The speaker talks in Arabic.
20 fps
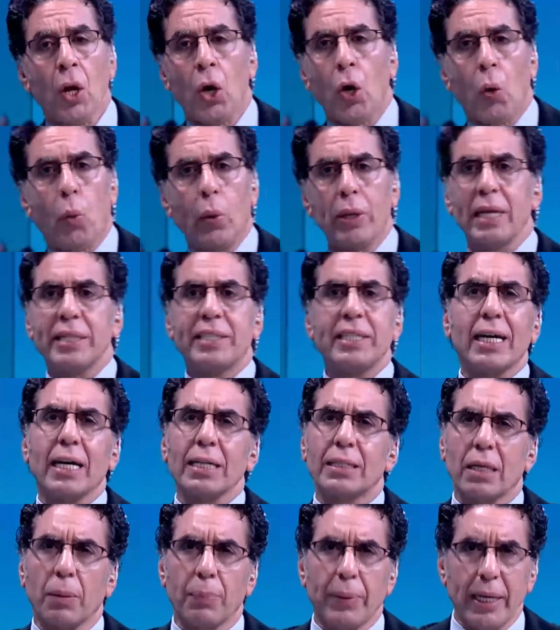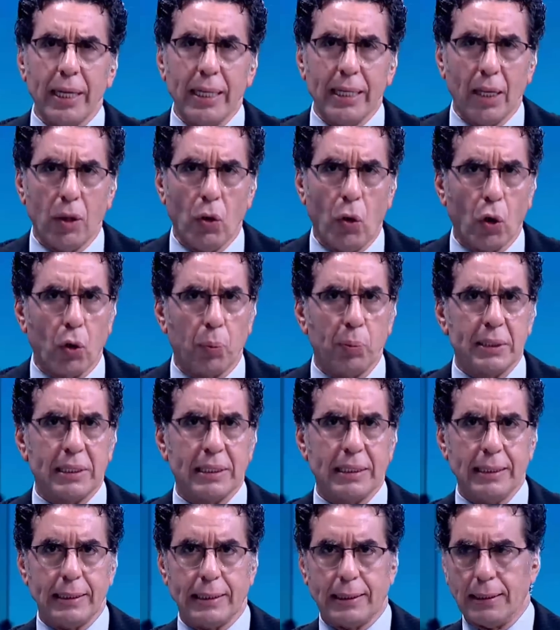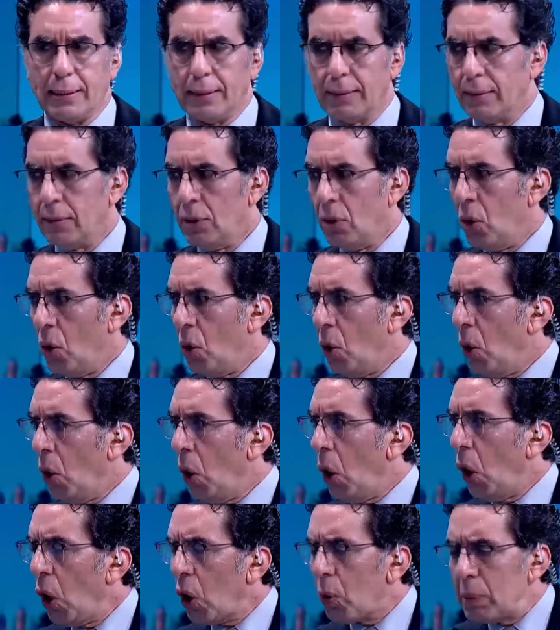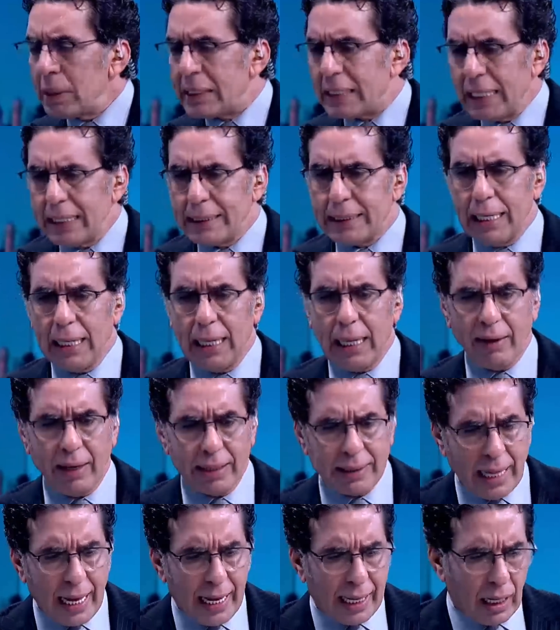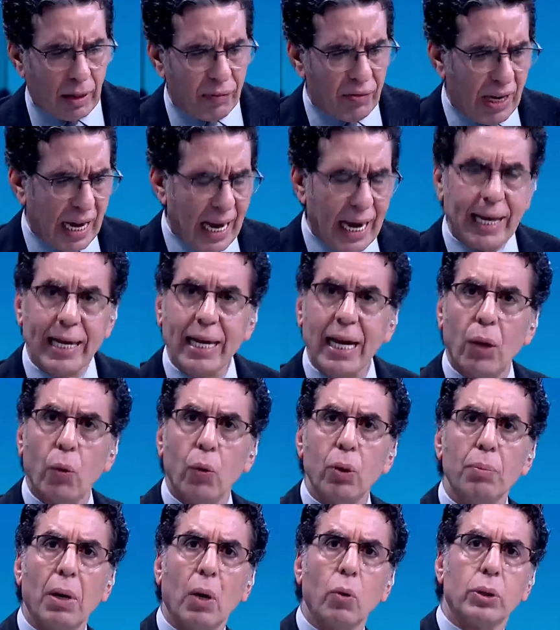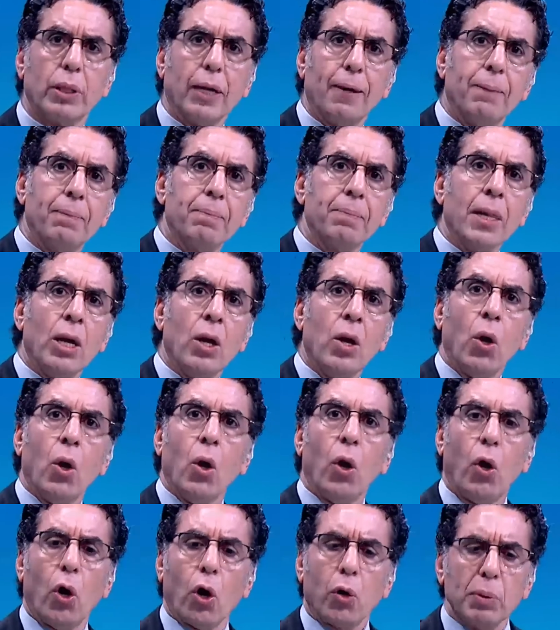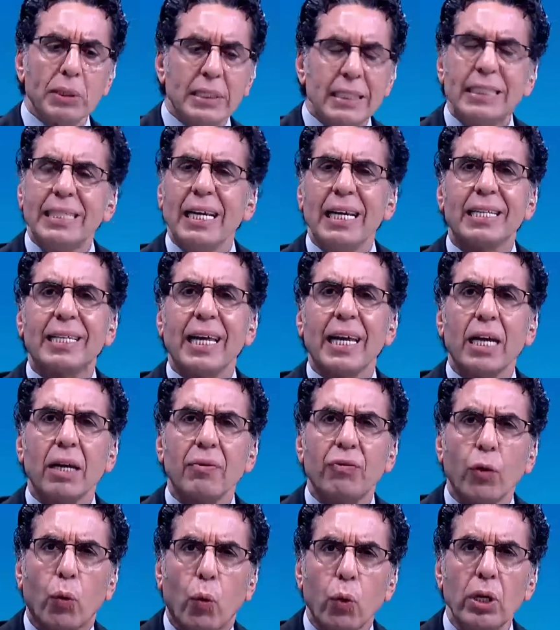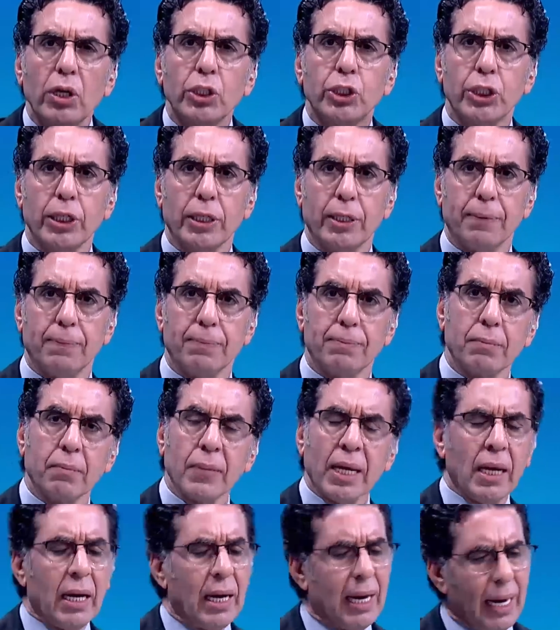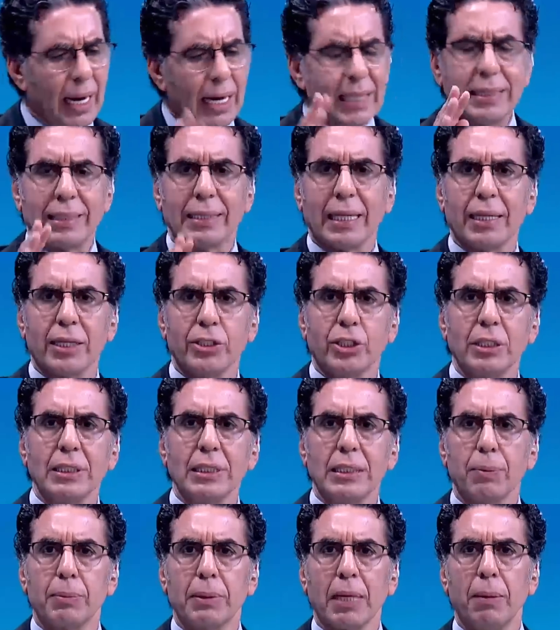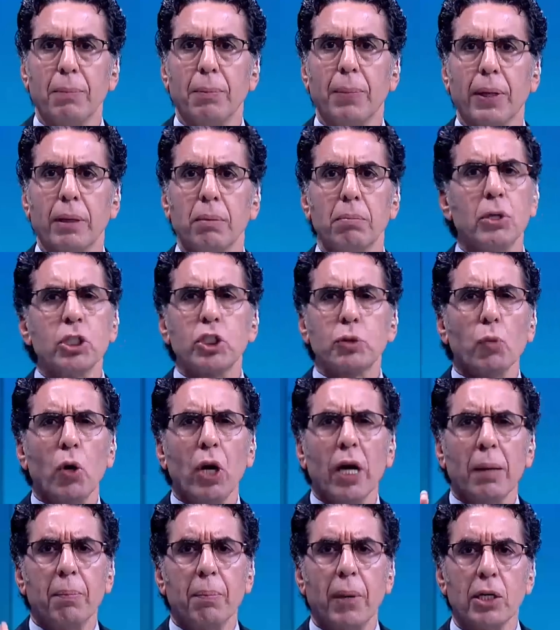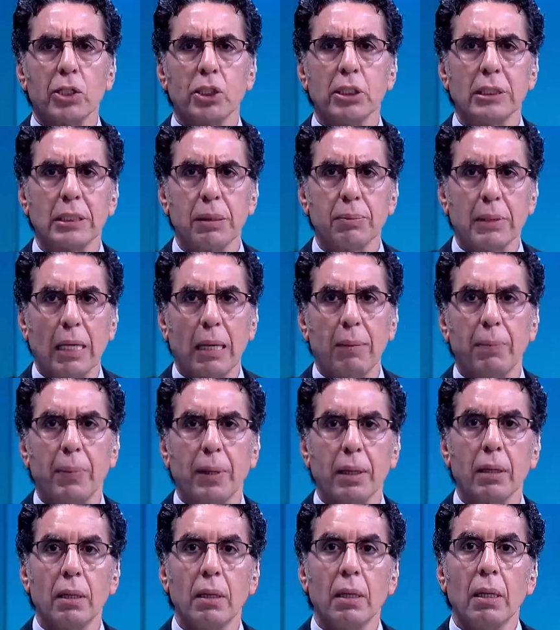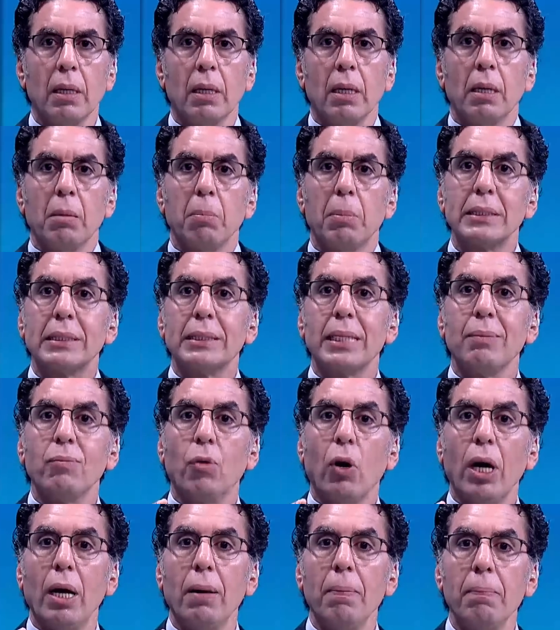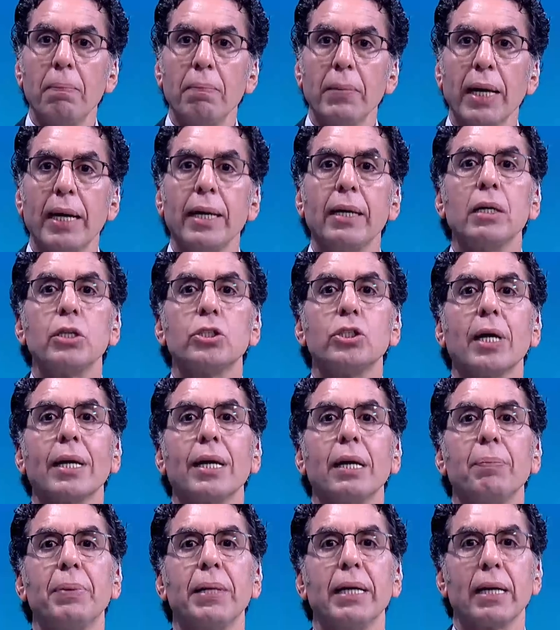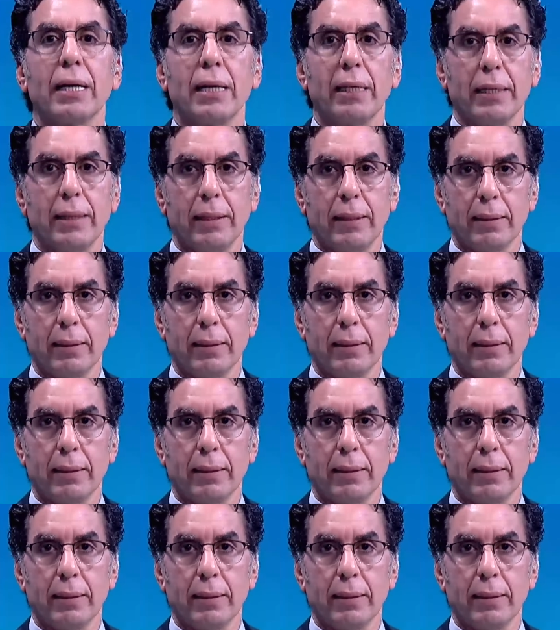هو النتيجه الطبيعيه لحكم السيسي حكم السيسي اللي تاجر في الاحياء والموتى حكم السيسي اللي تاجر في كل شيء انسى 20 سبتمبر مش مهم 20 سبتمبر بس المهم ان الشارع بيغلي